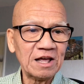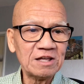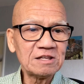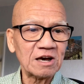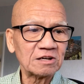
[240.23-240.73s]

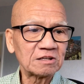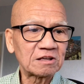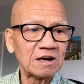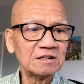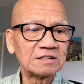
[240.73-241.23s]
nhận
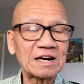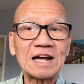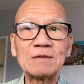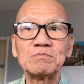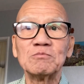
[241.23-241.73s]
chân
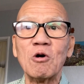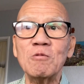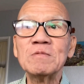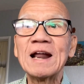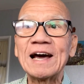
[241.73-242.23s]
ra bổn
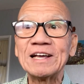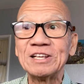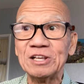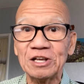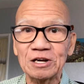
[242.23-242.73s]
lai
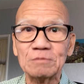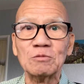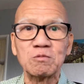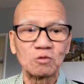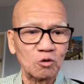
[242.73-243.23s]
diện mục
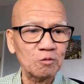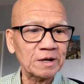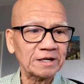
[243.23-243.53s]
của mình